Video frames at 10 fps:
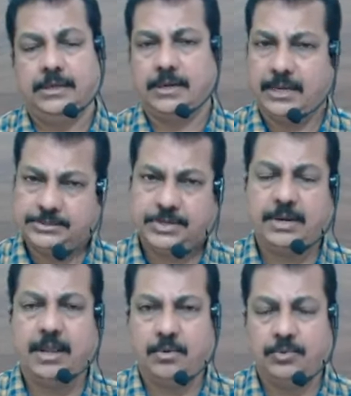
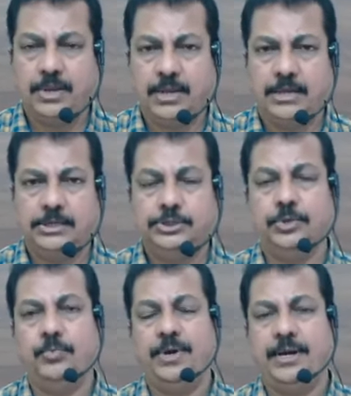రాష్ట్రంగా ఉన్న
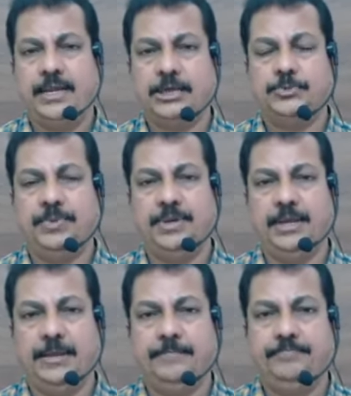జమ్మూ అండ్
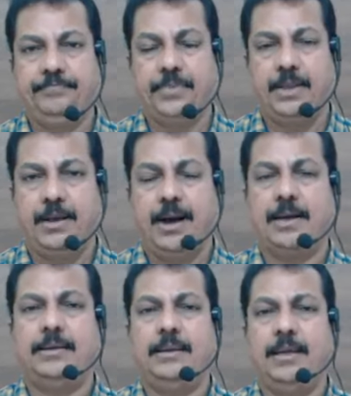కాశ్మీర్ని
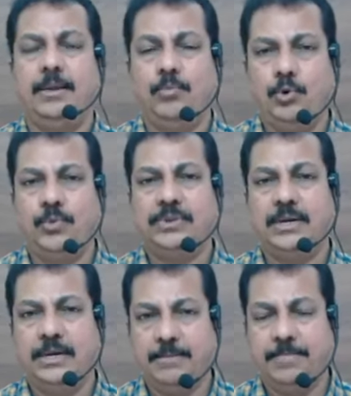ఆర్టికల్ మూడు
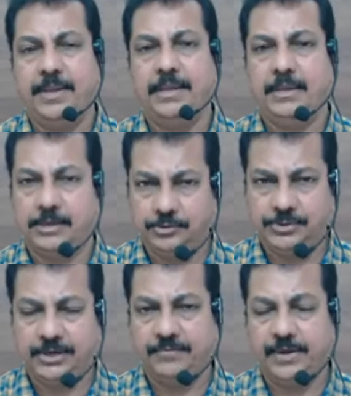వందల డెబ్బై రద్దు
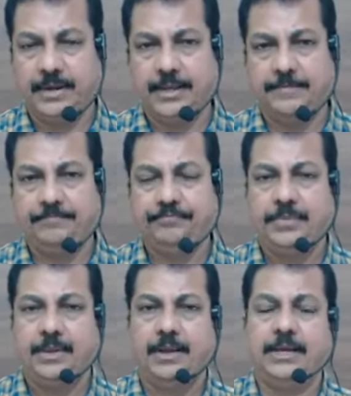చేయడం వలన
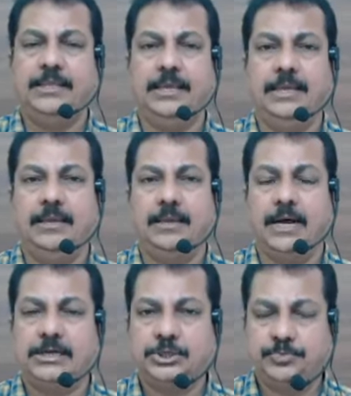అది
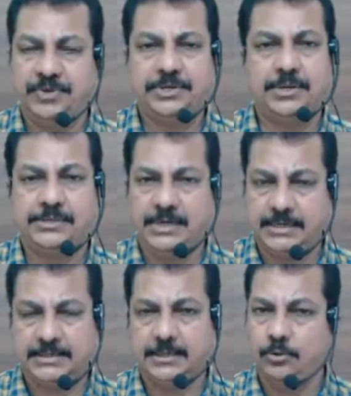ఆ స్పెషల్
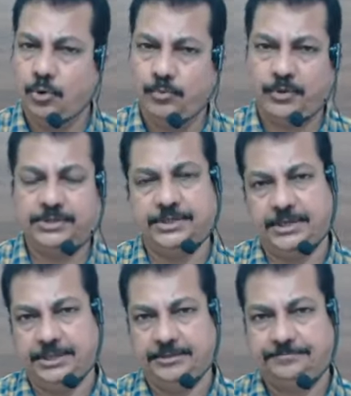స్టేటస్ అనేది కోల్పోవడం
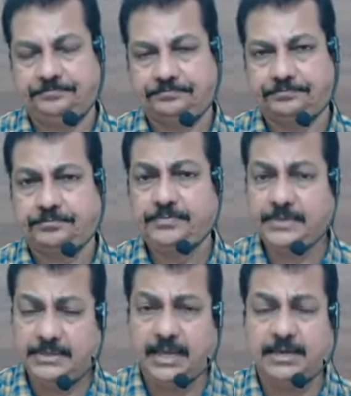జరిగింది
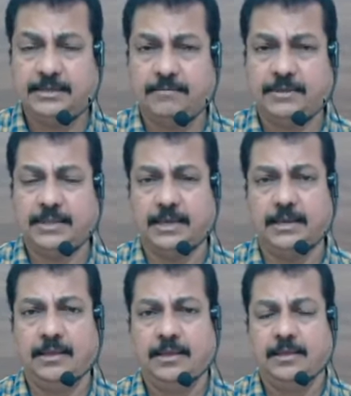దాని తర్వాత
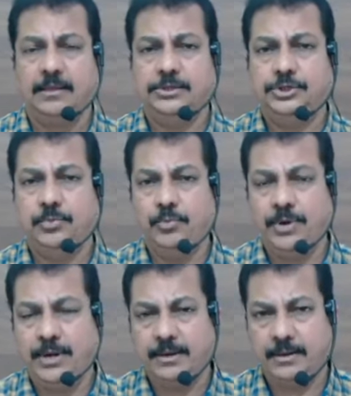జమ్మూ
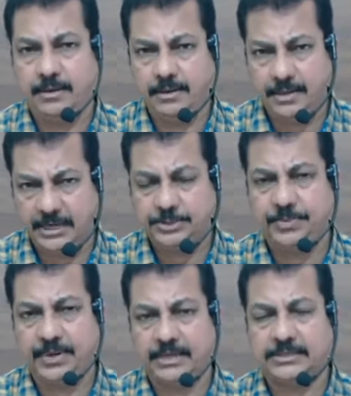అండ్
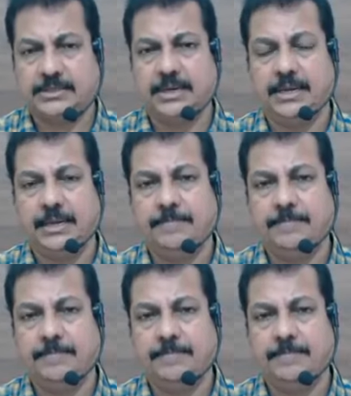కాశ్మీర్ రాష్ట్రాన్ని